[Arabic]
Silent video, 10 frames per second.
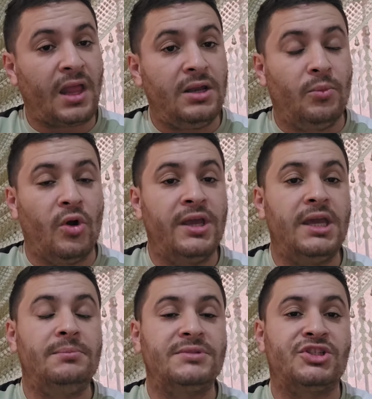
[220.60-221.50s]

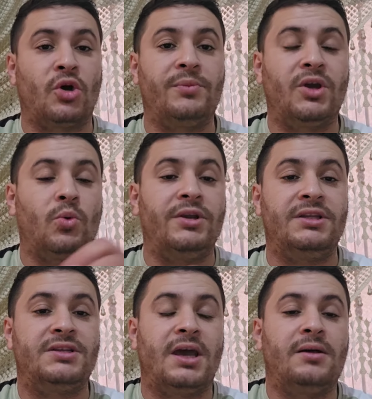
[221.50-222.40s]
المهم دوم
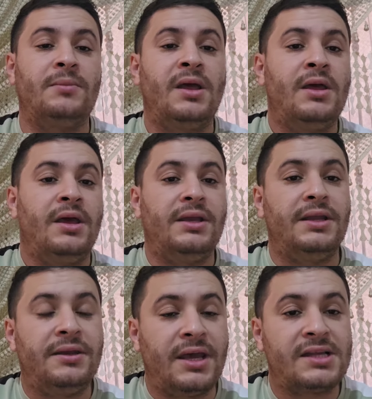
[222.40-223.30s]
من تا
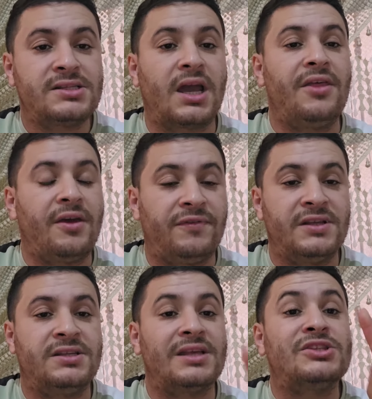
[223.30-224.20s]
الناس قاد
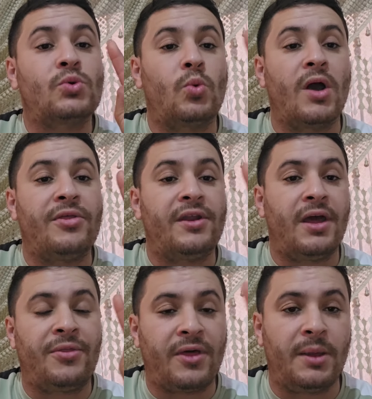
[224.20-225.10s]
فيزا سكوا
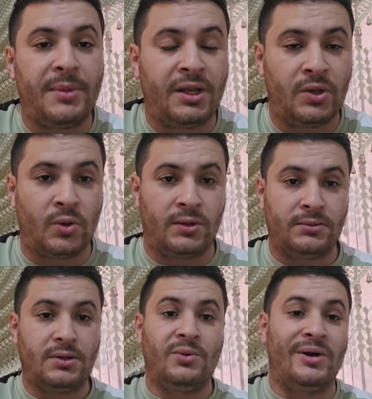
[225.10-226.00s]
ثلاثة
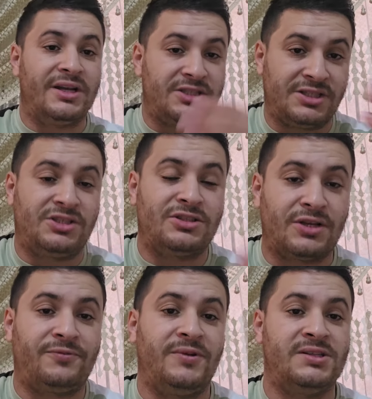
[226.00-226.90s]
مليون واش انت
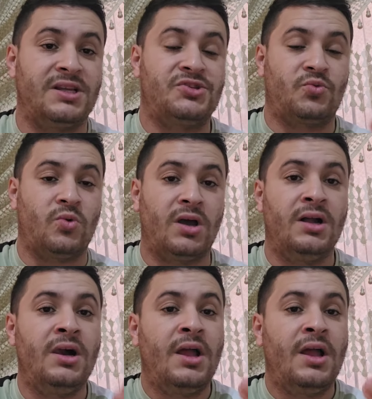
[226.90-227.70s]
شاف فيزا سكوا